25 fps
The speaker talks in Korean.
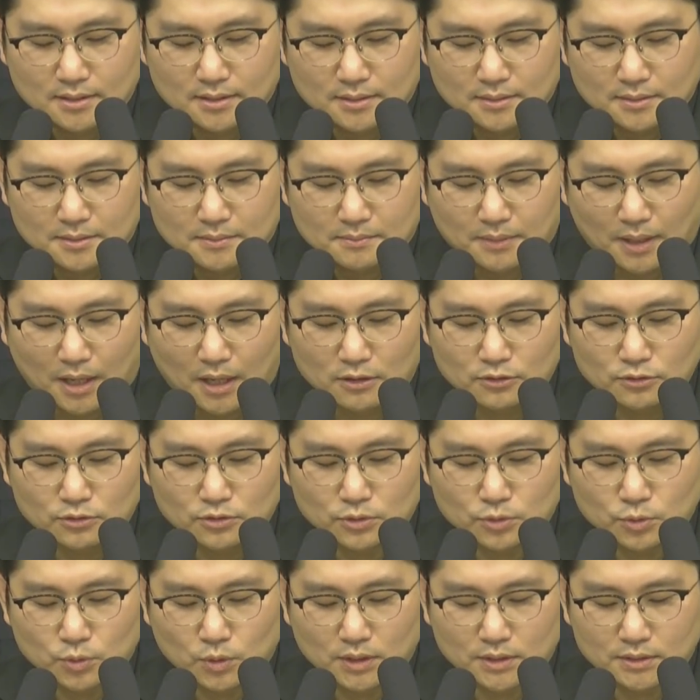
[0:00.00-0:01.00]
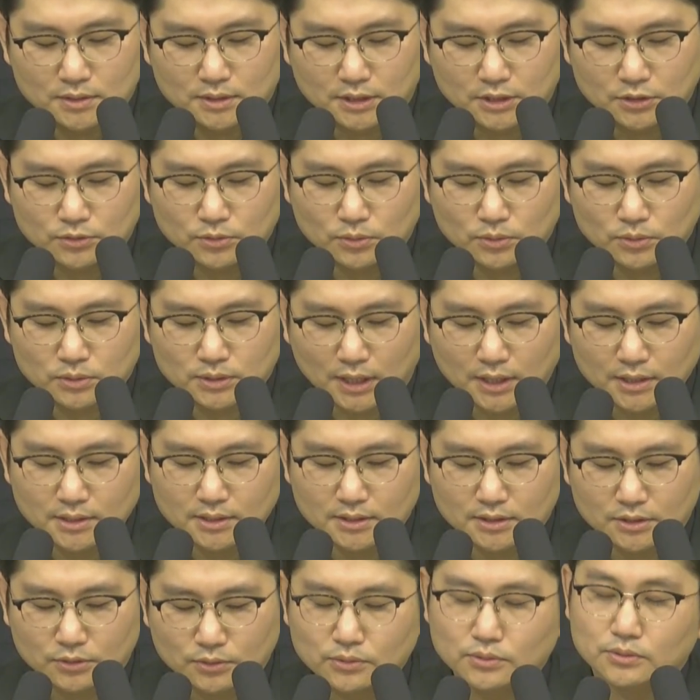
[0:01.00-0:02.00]
바울과 디도
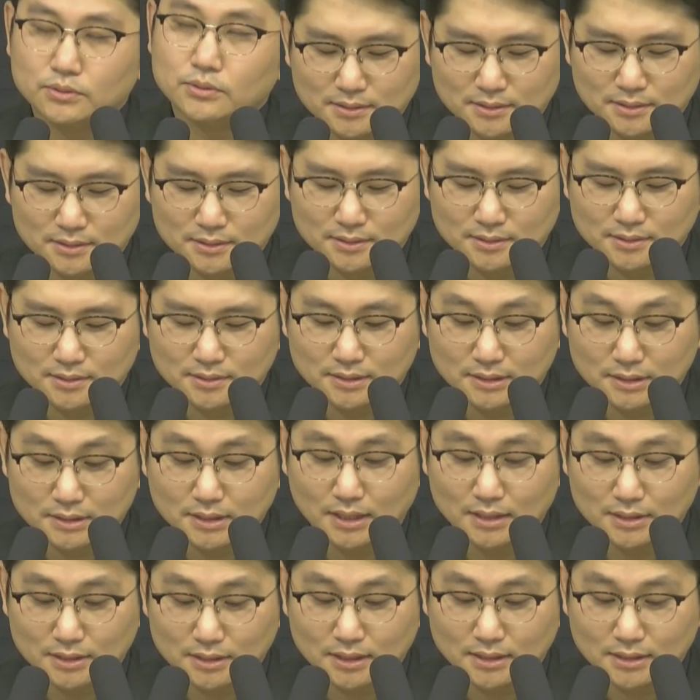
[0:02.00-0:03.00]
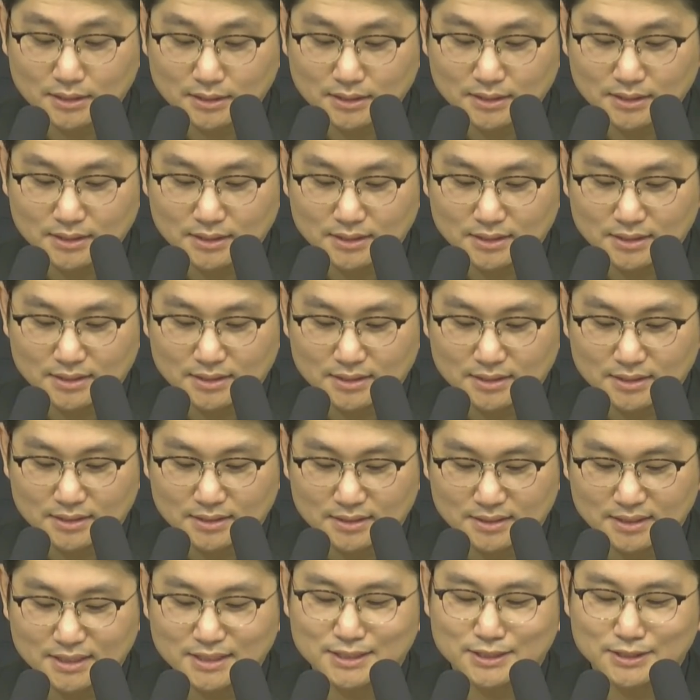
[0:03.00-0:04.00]
사이에도 그 사이에
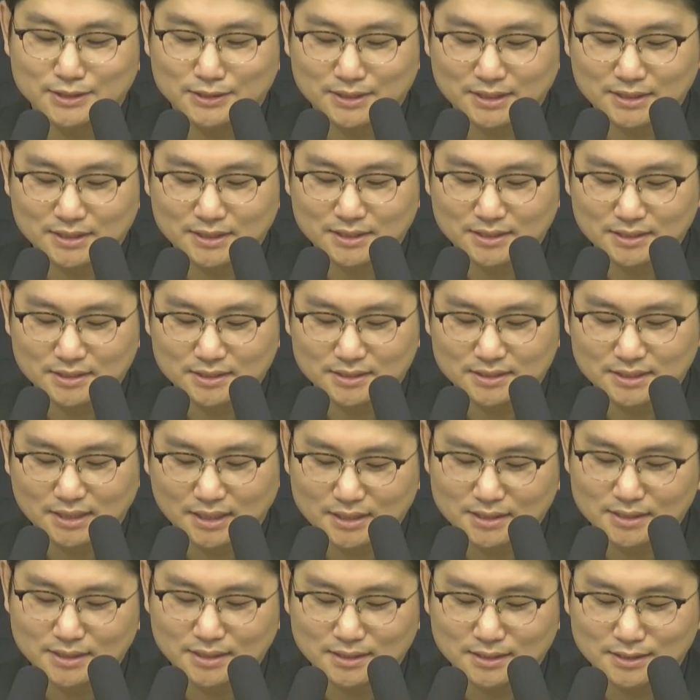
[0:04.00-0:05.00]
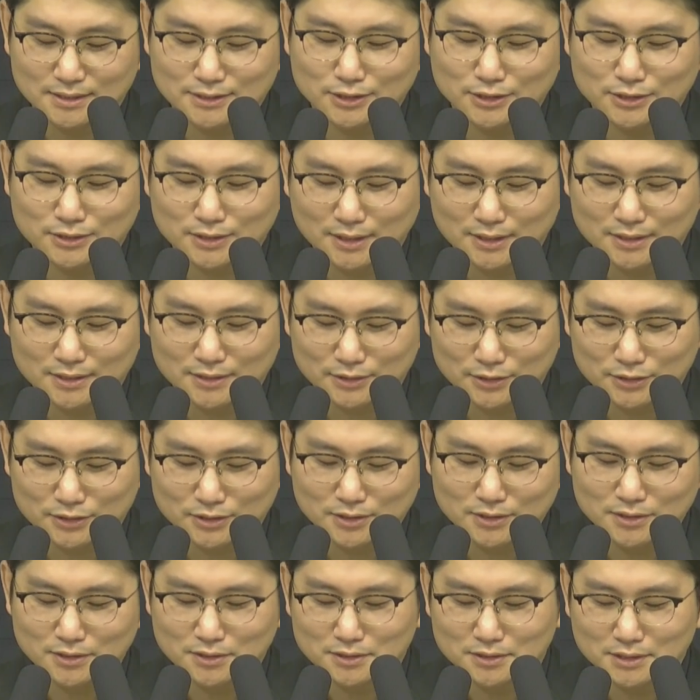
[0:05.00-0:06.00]
의견의 차이가 있었다는
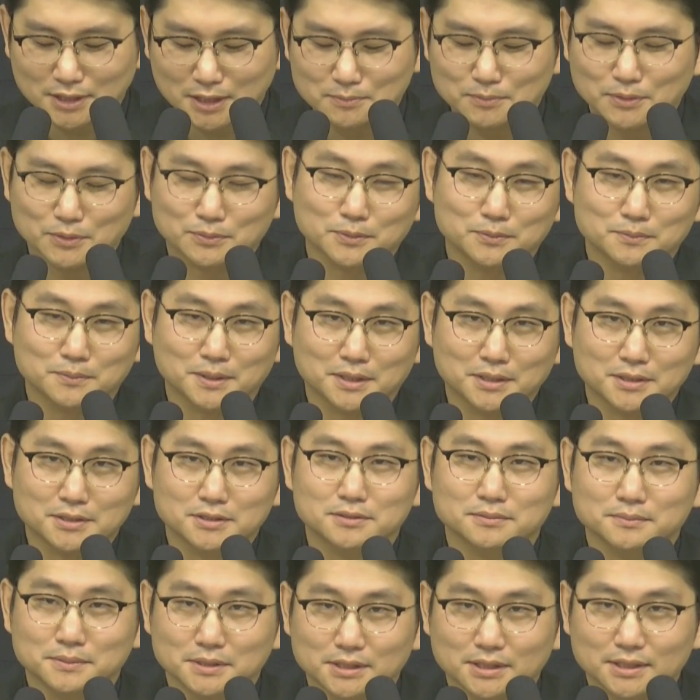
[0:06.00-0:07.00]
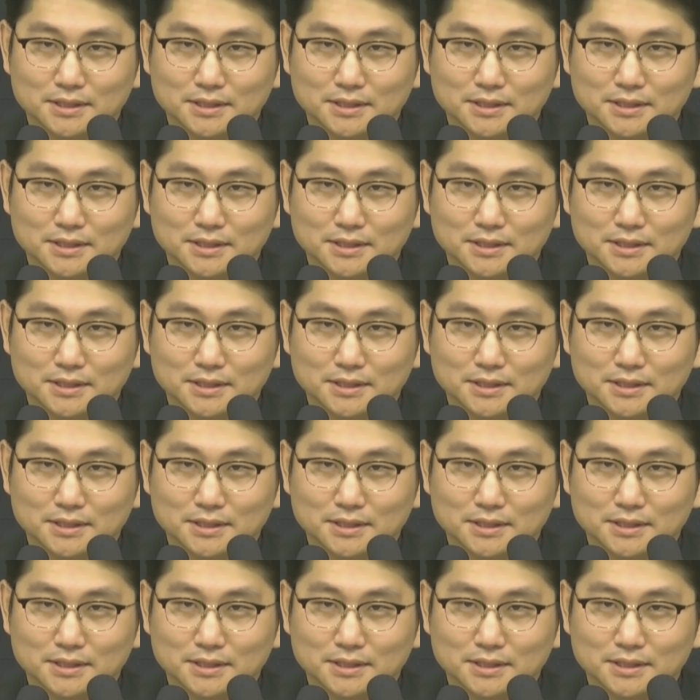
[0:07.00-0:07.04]
것을 살펴본 바가 있습니다.